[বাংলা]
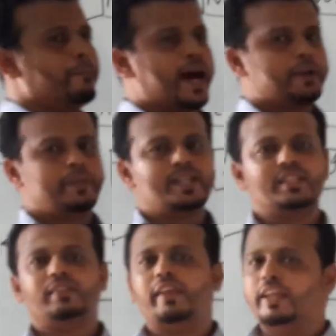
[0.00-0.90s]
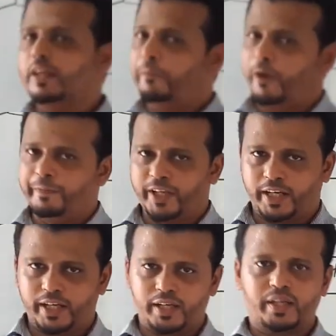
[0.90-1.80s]
ভার্বের যে তিনটা ফর্ম
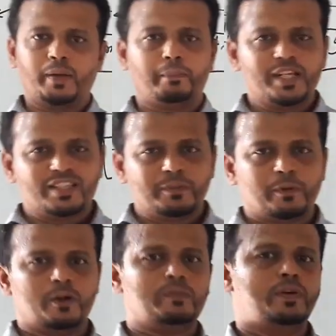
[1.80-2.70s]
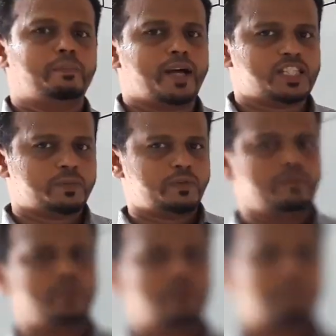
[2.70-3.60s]
থাকে প্রেজেন্ট ফর্ম পাস্ট ফর্ম